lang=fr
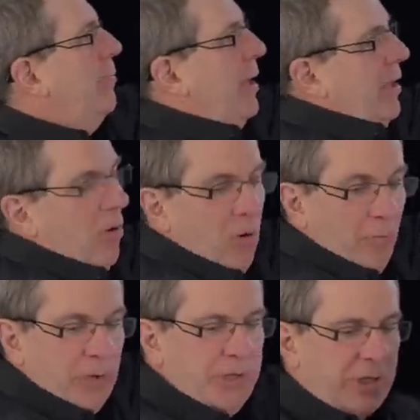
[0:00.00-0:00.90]
ben, on
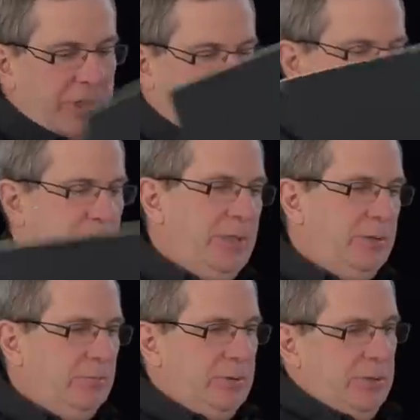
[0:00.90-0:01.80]
va y donner du gris.
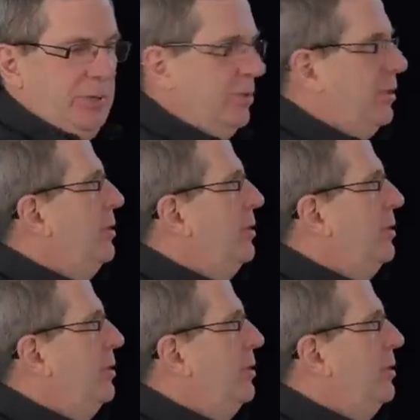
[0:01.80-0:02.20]
C'est ça que